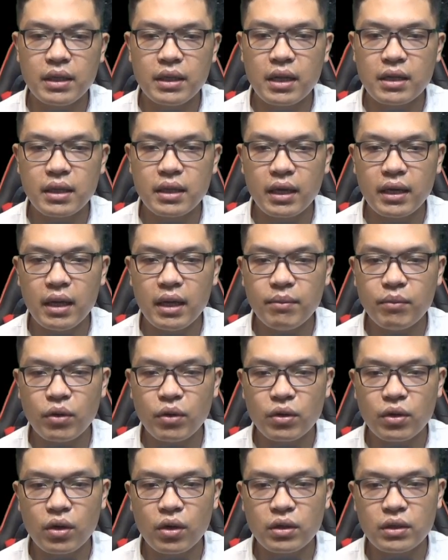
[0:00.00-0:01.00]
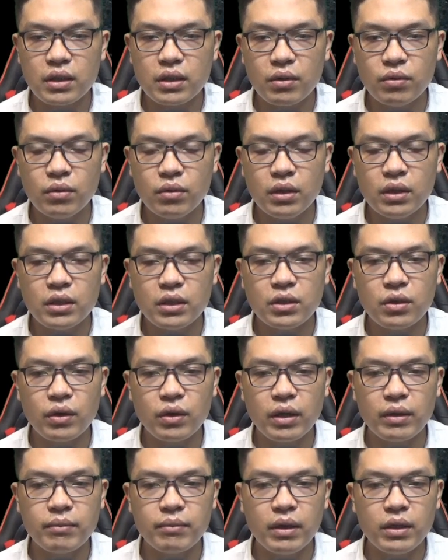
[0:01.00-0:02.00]
tiện tay lấy một con dấu
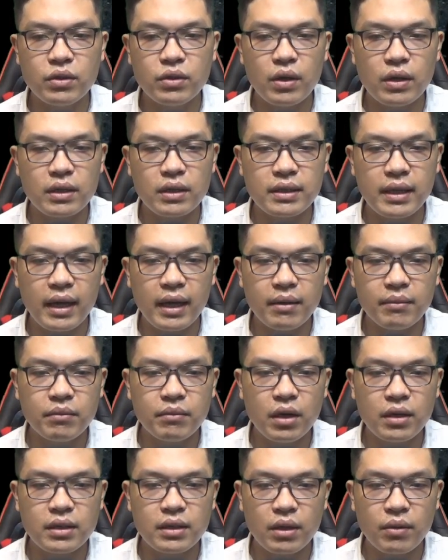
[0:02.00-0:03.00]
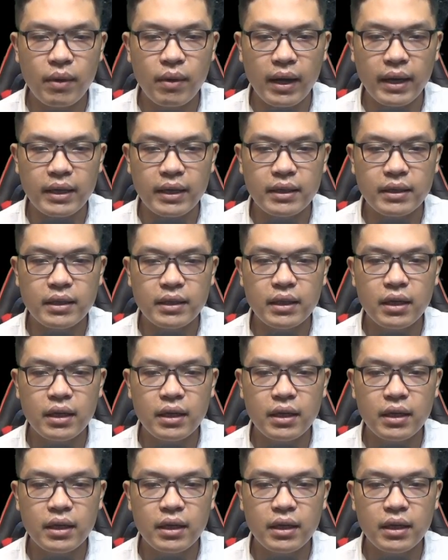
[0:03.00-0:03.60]
rồi mới duyên dáng bước ra ngoài.